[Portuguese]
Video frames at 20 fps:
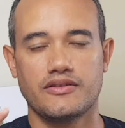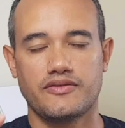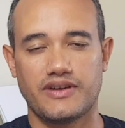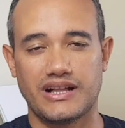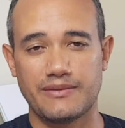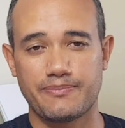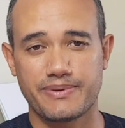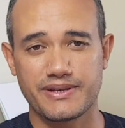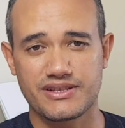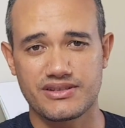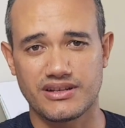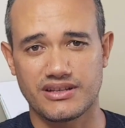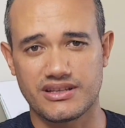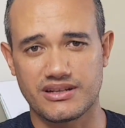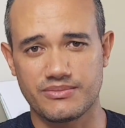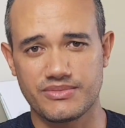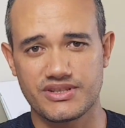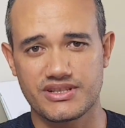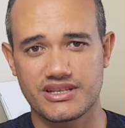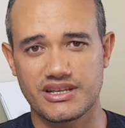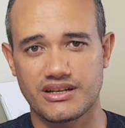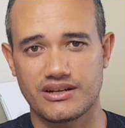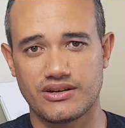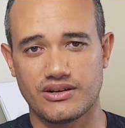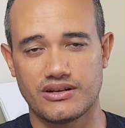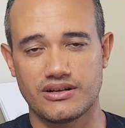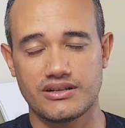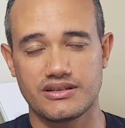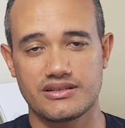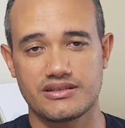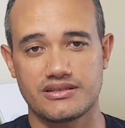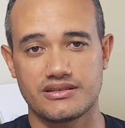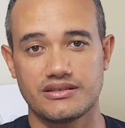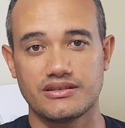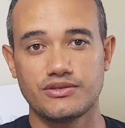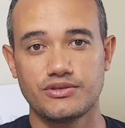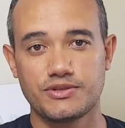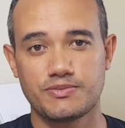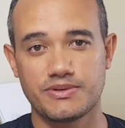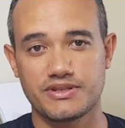Fala pessoal, André Mesqueiroz.
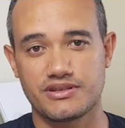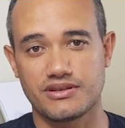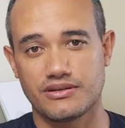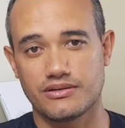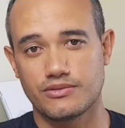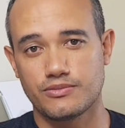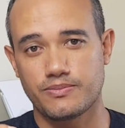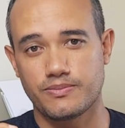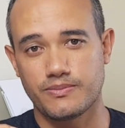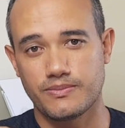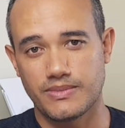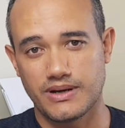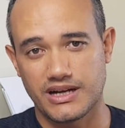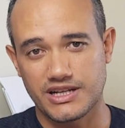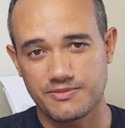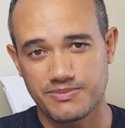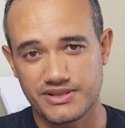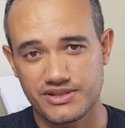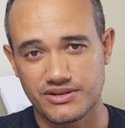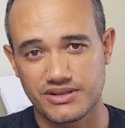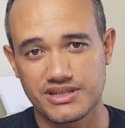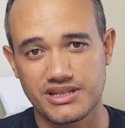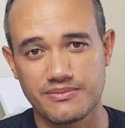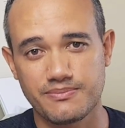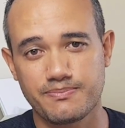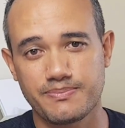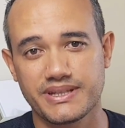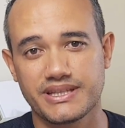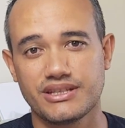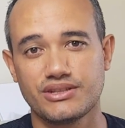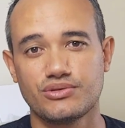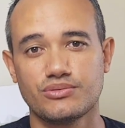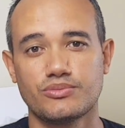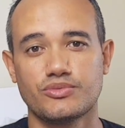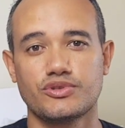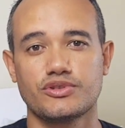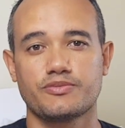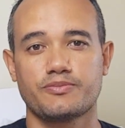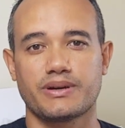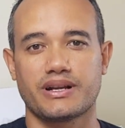as pessoas têm me pedido
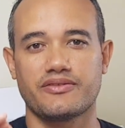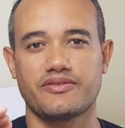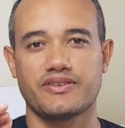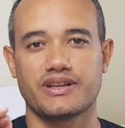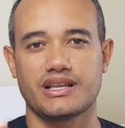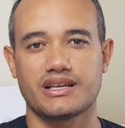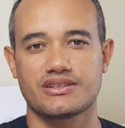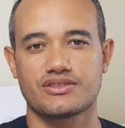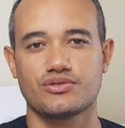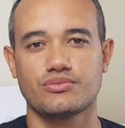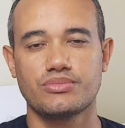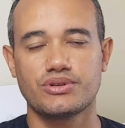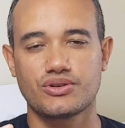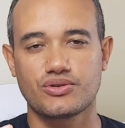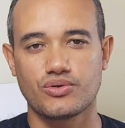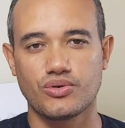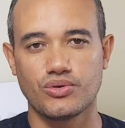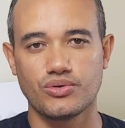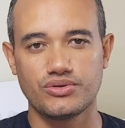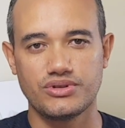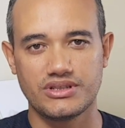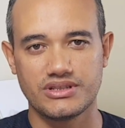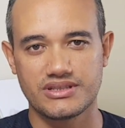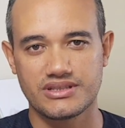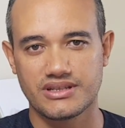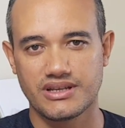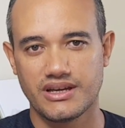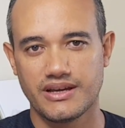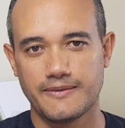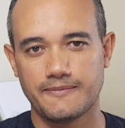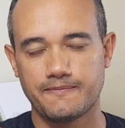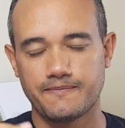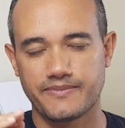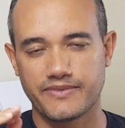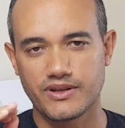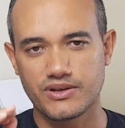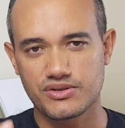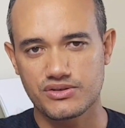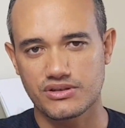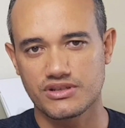muito para falar sobre coldres.
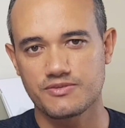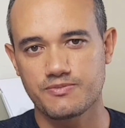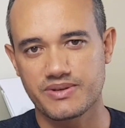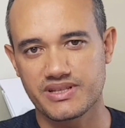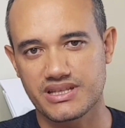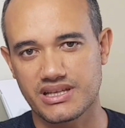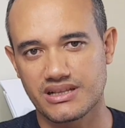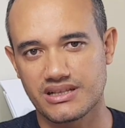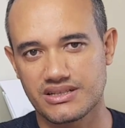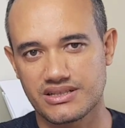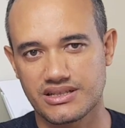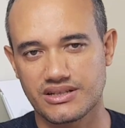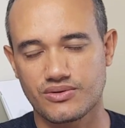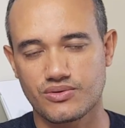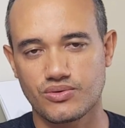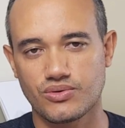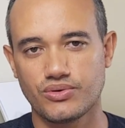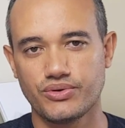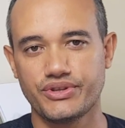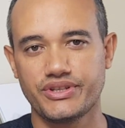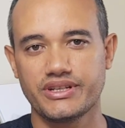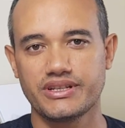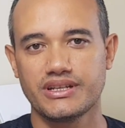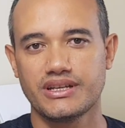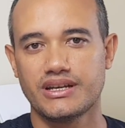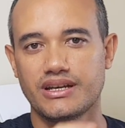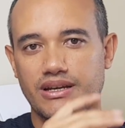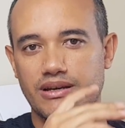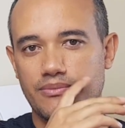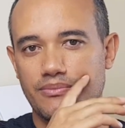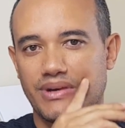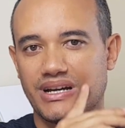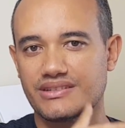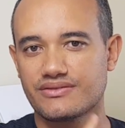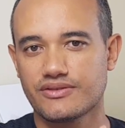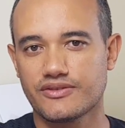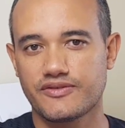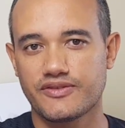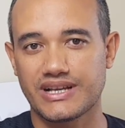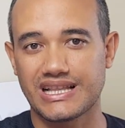Não sou especialista em coldres, mas
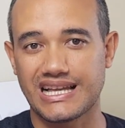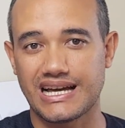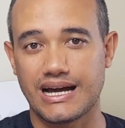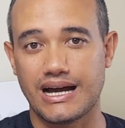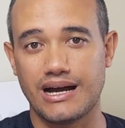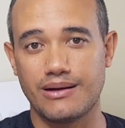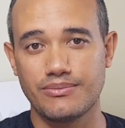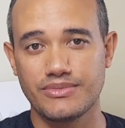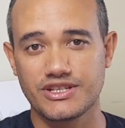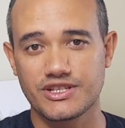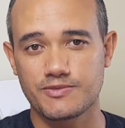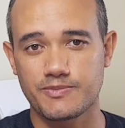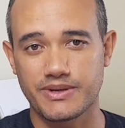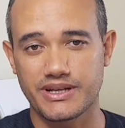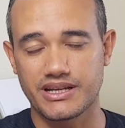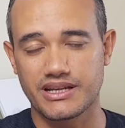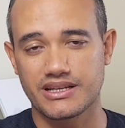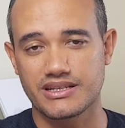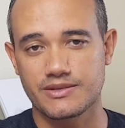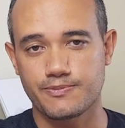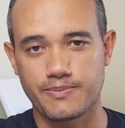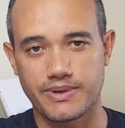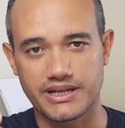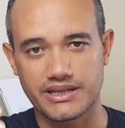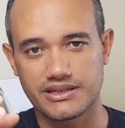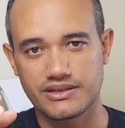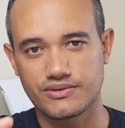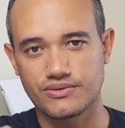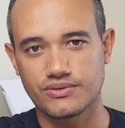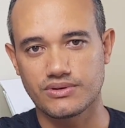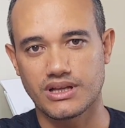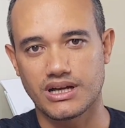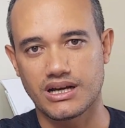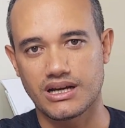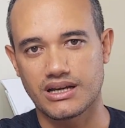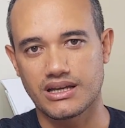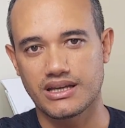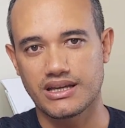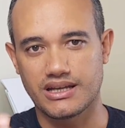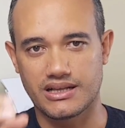vou falar a minha experiência
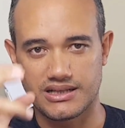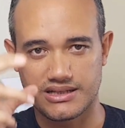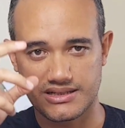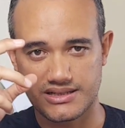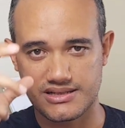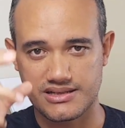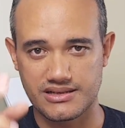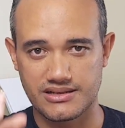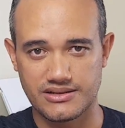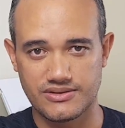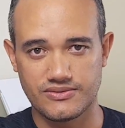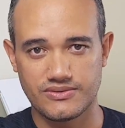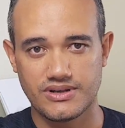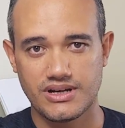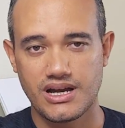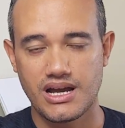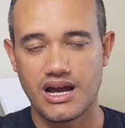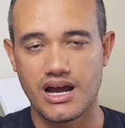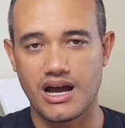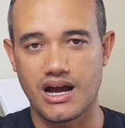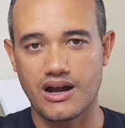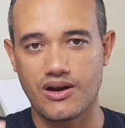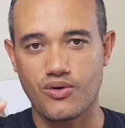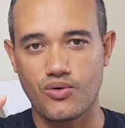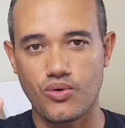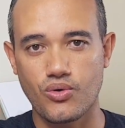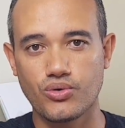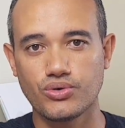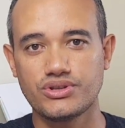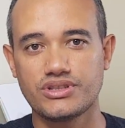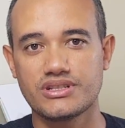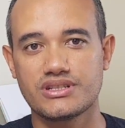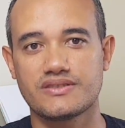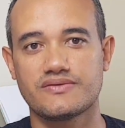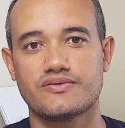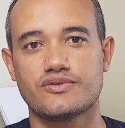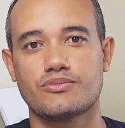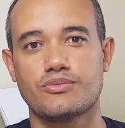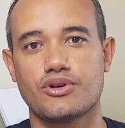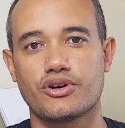particular em relação a coldres.
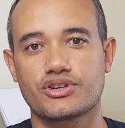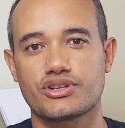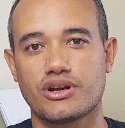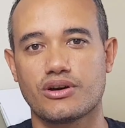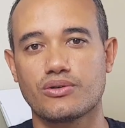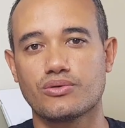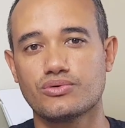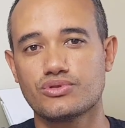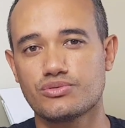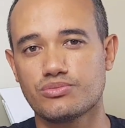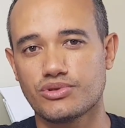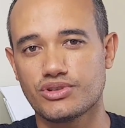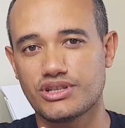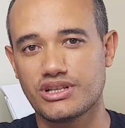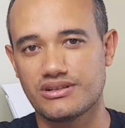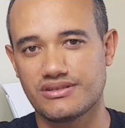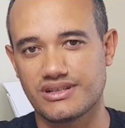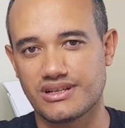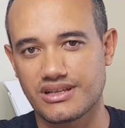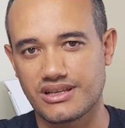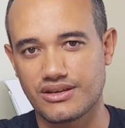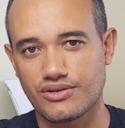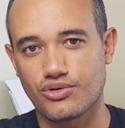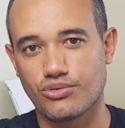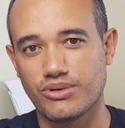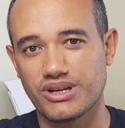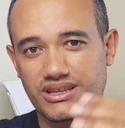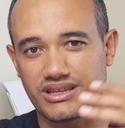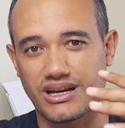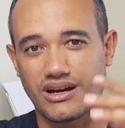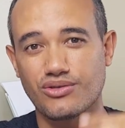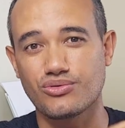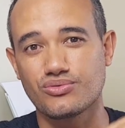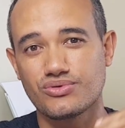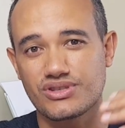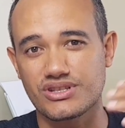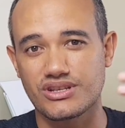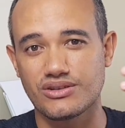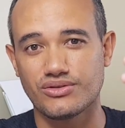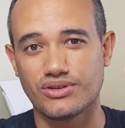Vou mostrar alguns modelos aqui, comentar
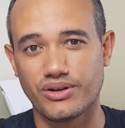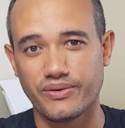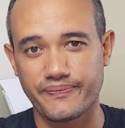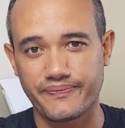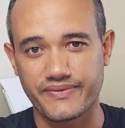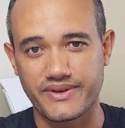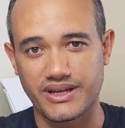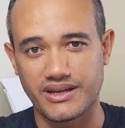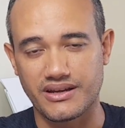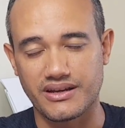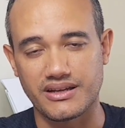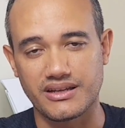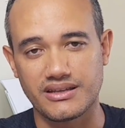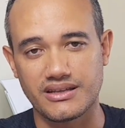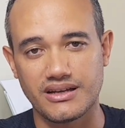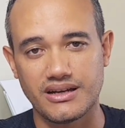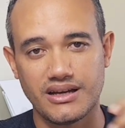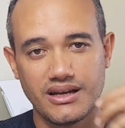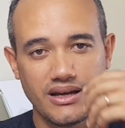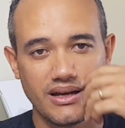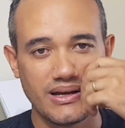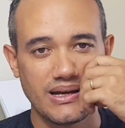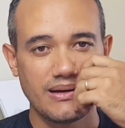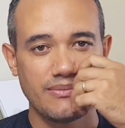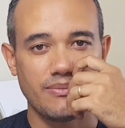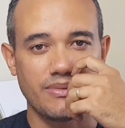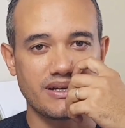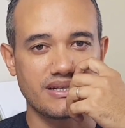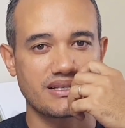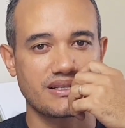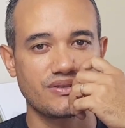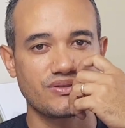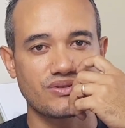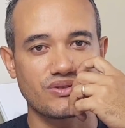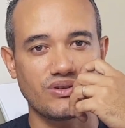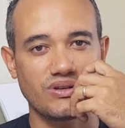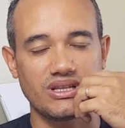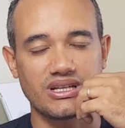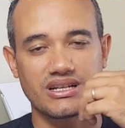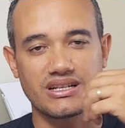alguns que eu não tenho ainda, mas que os
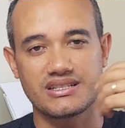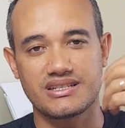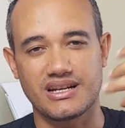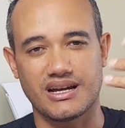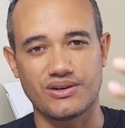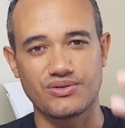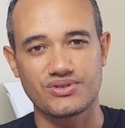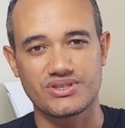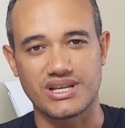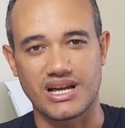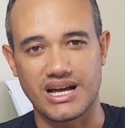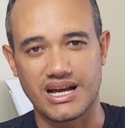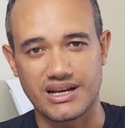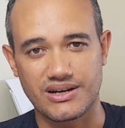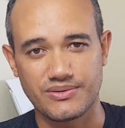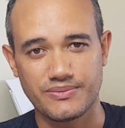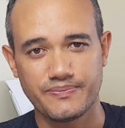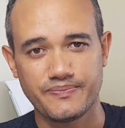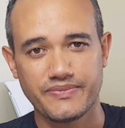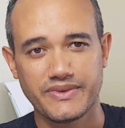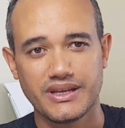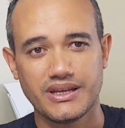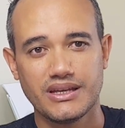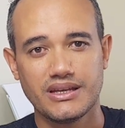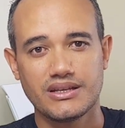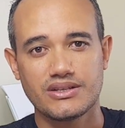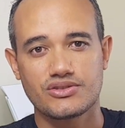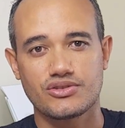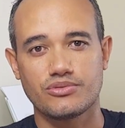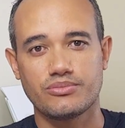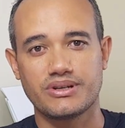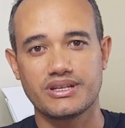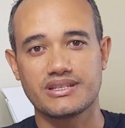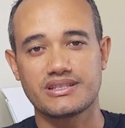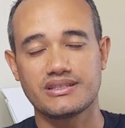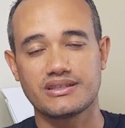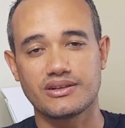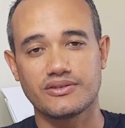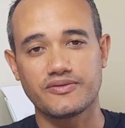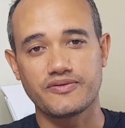colegas já usaram sobre
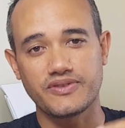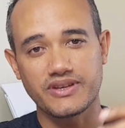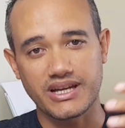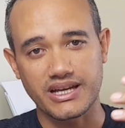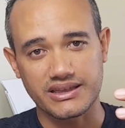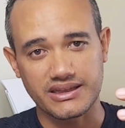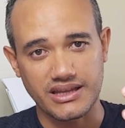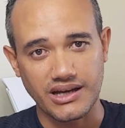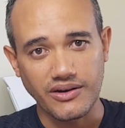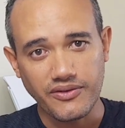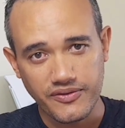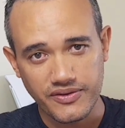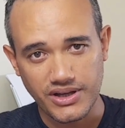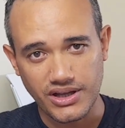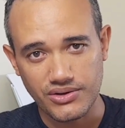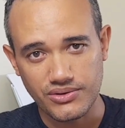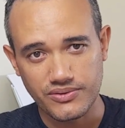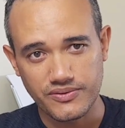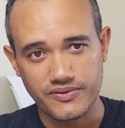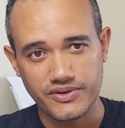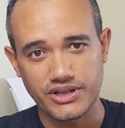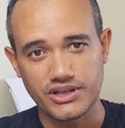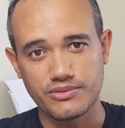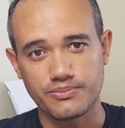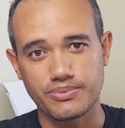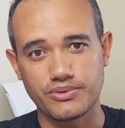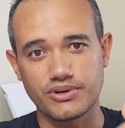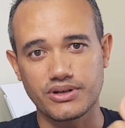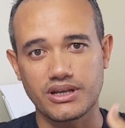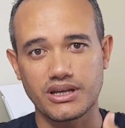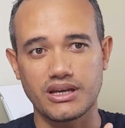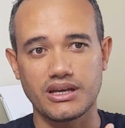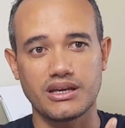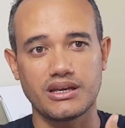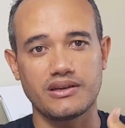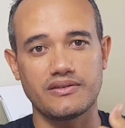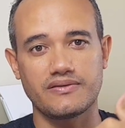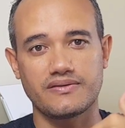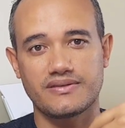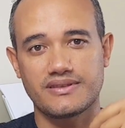isso. Então fica até o final do vídeo
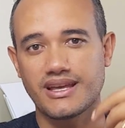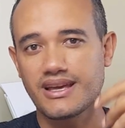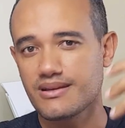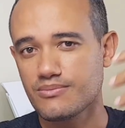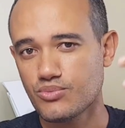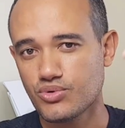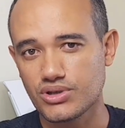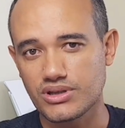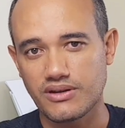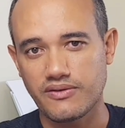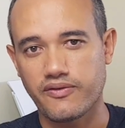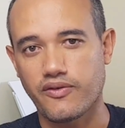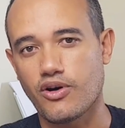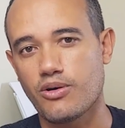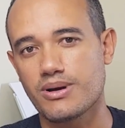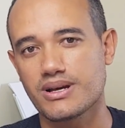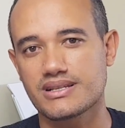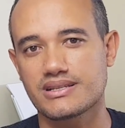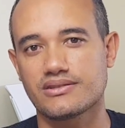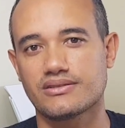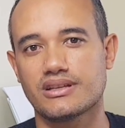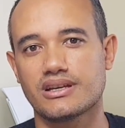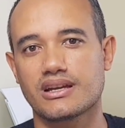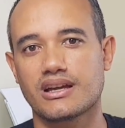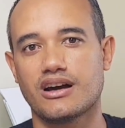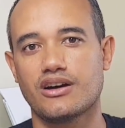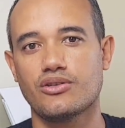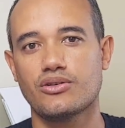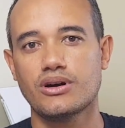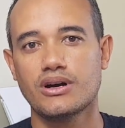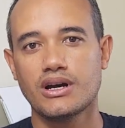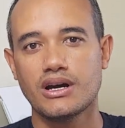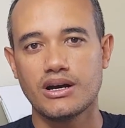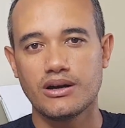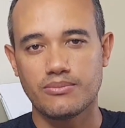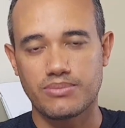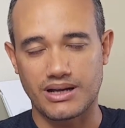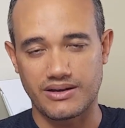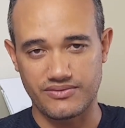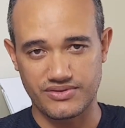porque tem muita informação legal
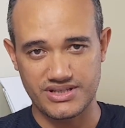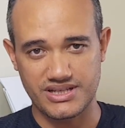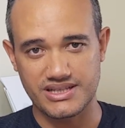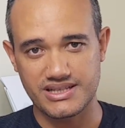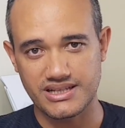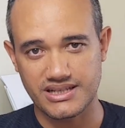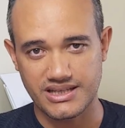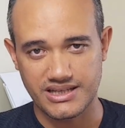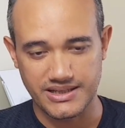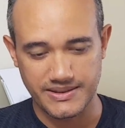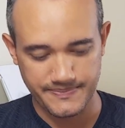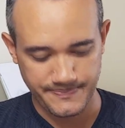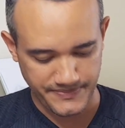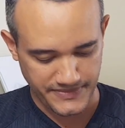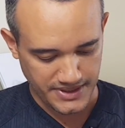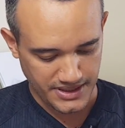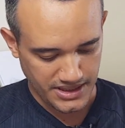para vocês aqui.